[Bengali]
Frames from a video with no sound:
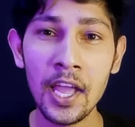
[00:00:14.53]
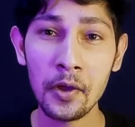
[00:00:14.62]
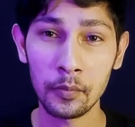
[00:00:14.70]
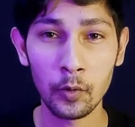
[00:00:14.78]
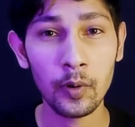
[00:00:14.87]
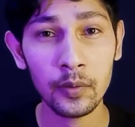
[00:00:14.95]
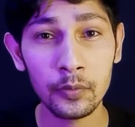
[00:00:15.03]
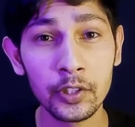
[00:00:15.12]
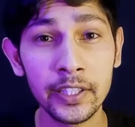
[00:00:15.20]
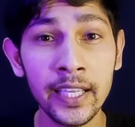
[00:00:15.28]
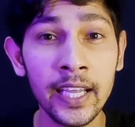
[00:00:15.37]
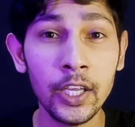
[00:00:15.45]
মোবাইল
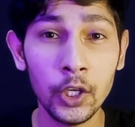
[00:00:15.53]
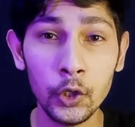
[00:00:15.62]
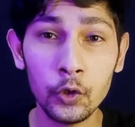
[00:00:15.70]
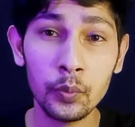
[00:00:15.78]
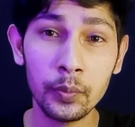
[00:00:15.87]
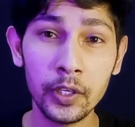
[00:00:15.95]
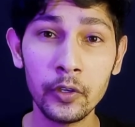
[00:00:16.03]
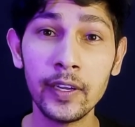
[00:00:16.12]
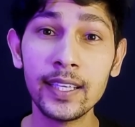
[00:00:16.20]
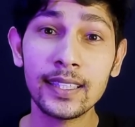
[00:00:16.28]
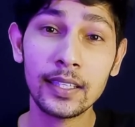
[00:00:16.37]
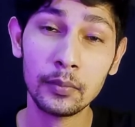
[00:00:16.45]
ফোন দিয়ে ইউটিউব
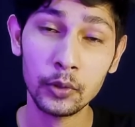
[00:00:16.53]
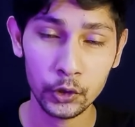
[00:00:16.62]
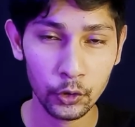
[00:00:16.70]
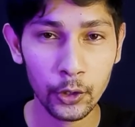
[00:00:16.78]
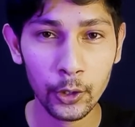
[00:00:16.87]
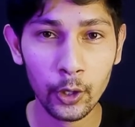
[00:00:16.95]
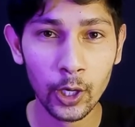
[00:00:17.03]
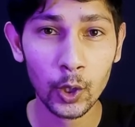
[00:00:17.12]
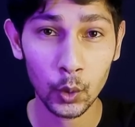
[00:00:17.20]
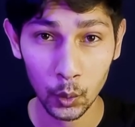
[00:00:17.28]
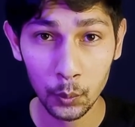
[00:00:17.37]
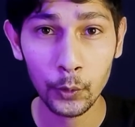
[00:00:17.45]
ভিডিওয়ের থাম্বনেল তৈরি
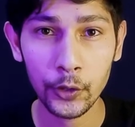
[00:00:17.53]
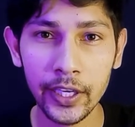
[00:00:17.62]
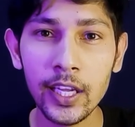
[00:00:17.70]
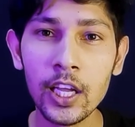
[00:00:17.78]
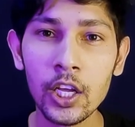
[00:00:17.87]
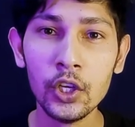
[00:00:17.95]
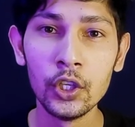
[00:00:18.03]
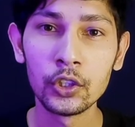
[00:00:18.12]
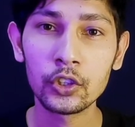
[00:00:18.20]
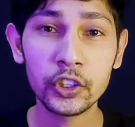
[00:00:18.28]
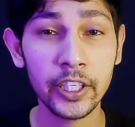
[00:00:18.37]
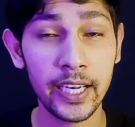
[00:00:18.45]
করার উপরে
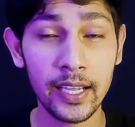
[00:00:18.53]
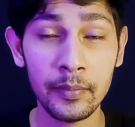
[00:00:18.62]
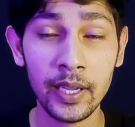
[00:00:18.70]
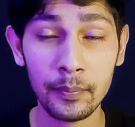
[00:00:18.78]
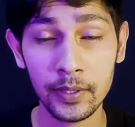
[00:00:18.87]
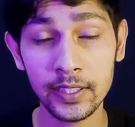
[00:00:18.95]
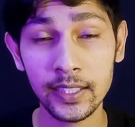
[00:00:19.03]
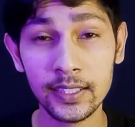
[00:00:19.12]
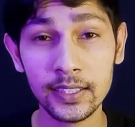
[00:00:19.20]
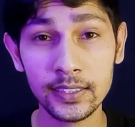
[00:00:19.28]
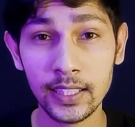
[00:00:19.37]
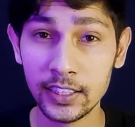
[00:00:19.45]
তো সেটা আমি আপনাদের
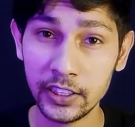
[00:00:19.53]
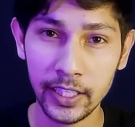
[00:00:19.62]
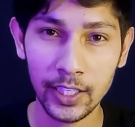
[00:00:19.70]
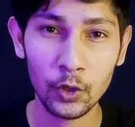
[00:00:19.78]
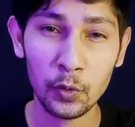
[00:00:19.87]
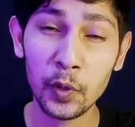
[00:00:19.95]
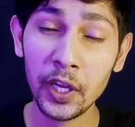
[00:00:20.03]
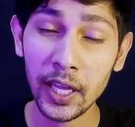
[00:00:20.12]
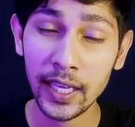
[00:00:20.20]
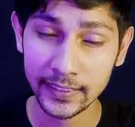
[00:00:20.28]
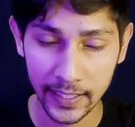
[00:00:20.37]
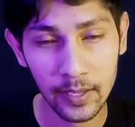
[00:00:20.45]
সাথে শেয়ার করবো
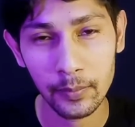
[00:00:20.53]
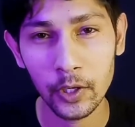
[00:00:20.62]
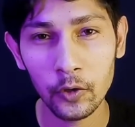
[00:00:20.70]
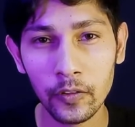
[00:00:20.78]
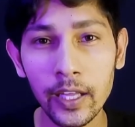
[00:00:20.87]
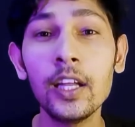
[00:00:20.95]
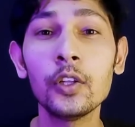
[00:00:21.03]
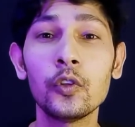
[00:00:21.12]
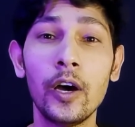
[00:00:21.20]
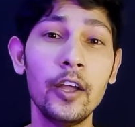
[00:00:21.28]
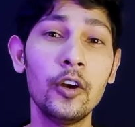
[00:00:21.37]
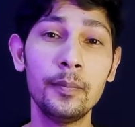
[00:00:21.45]
আজকের এই ভিডিওতে
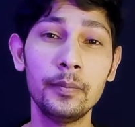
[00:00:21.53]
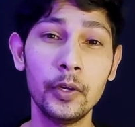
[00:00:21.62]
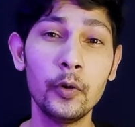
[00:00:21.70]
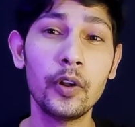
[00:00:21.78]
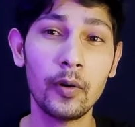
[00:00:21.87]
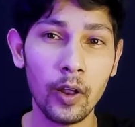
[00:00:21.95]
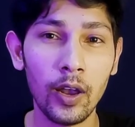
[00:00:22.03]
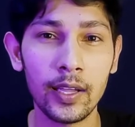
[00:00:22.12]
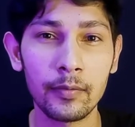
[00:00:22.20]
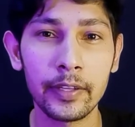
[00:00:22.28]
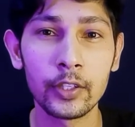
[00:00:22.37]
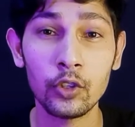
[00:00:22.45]
তো আই হোপ ভিডিওটা ভালো
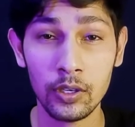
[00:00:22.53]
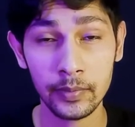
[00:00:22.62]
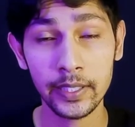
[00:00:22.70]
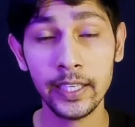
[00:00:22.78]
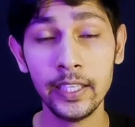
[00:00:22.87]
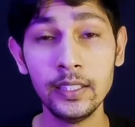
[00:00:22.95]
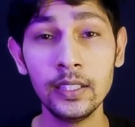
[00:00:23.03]
লাগবে তো আমরা এই